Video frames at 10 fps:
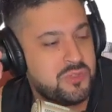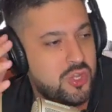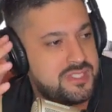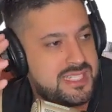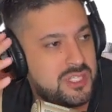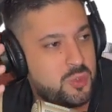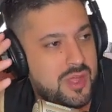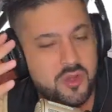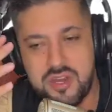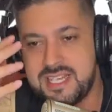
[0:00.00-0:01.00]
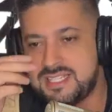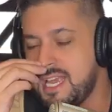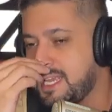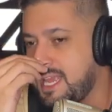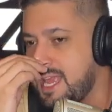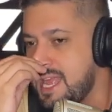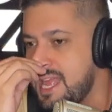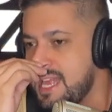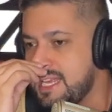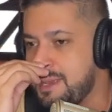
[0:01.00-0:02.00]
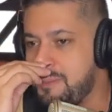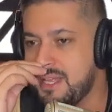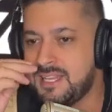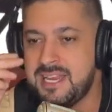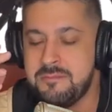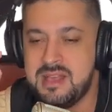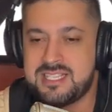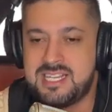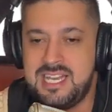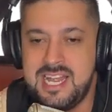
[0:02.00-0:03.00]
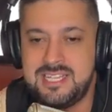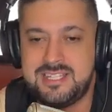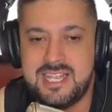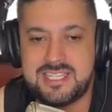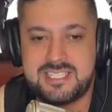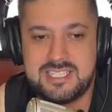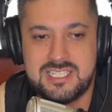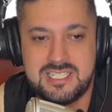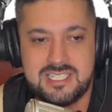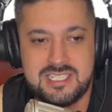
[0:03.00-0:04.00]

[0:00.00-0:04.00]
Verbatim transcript: Los tatuadores que, que, que para tener más clientes